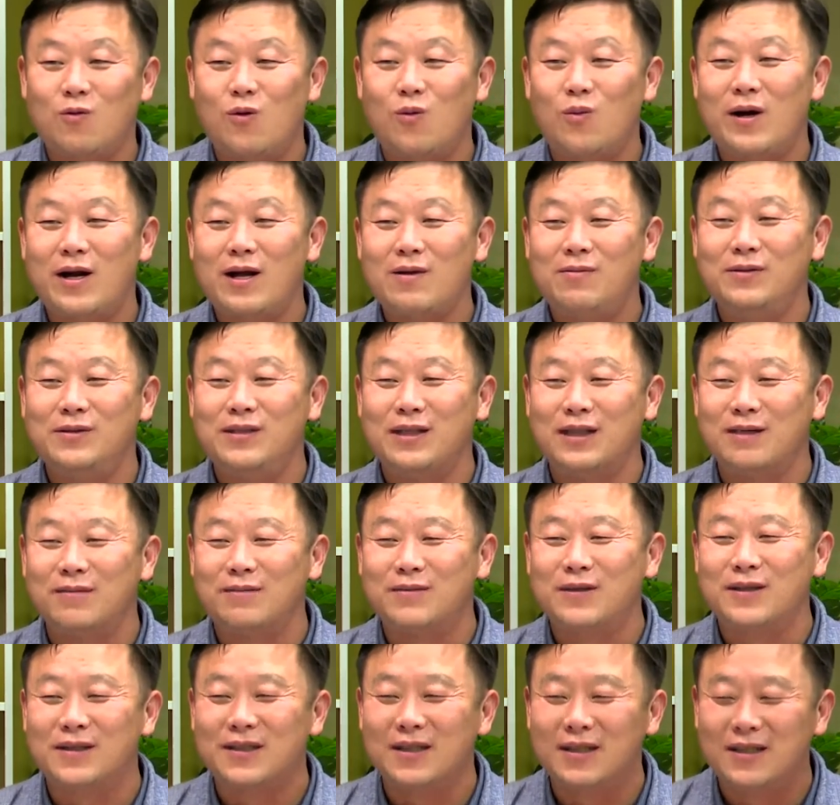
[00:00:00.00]
고발해본 적이
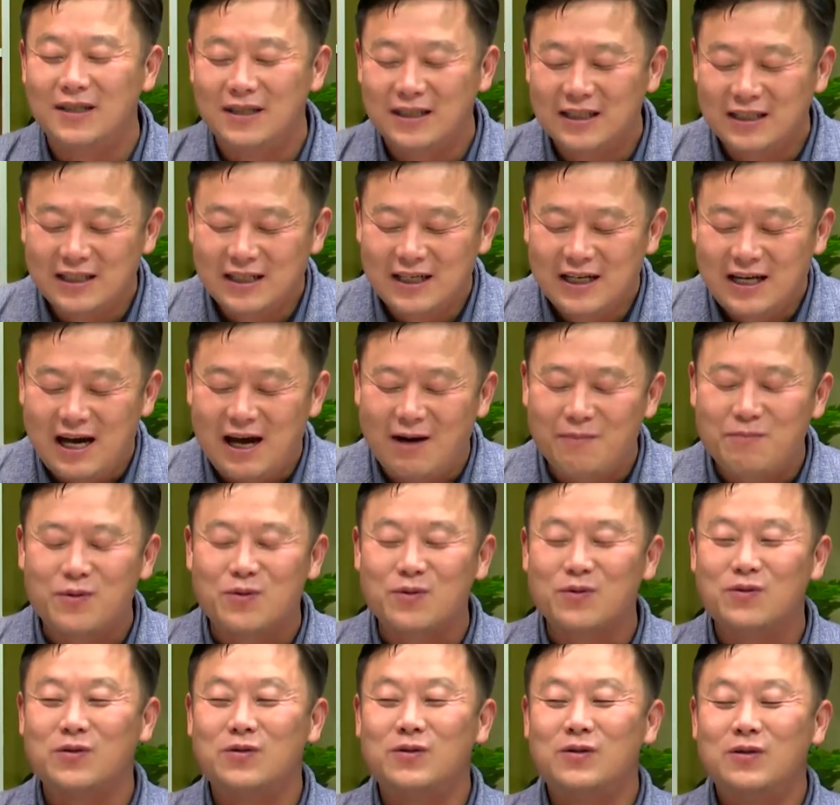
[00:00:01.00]
없어서
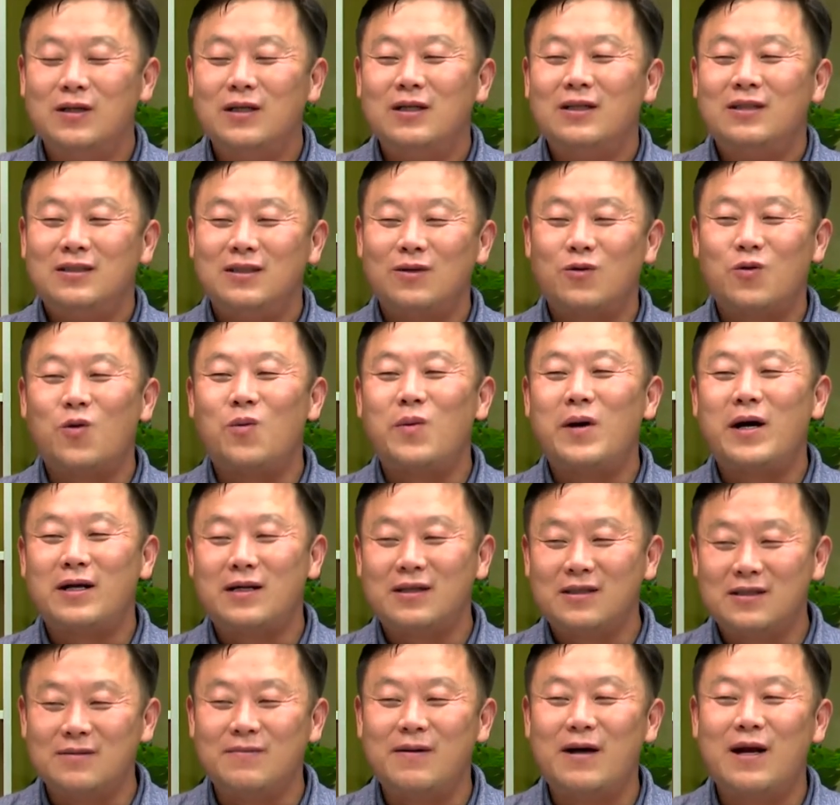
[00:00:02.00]
앞으로도 이제
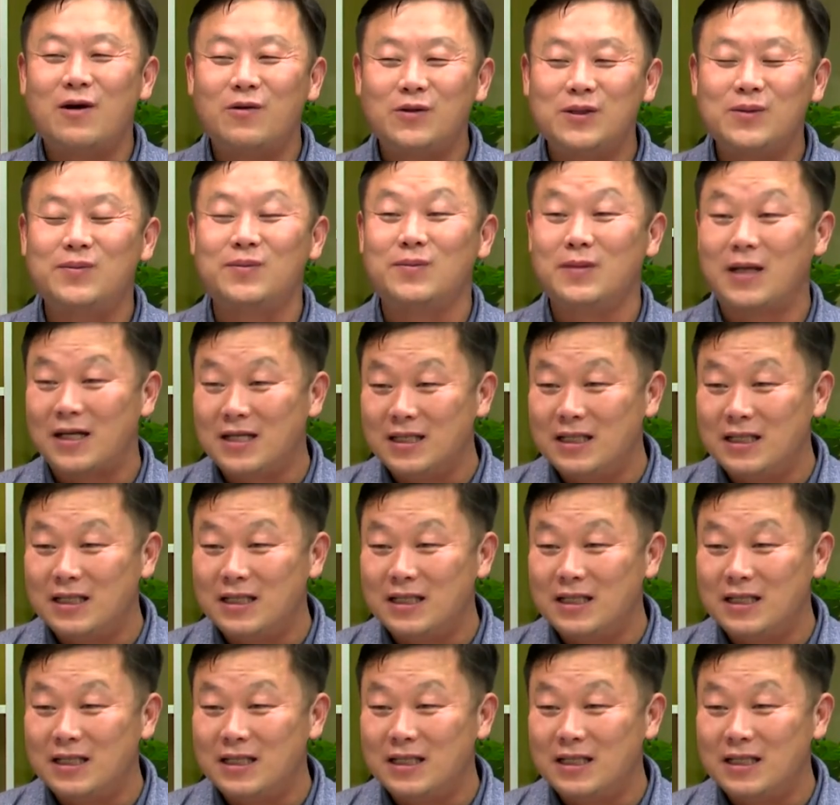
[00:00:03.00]
고발은 그만하고 싶습니다.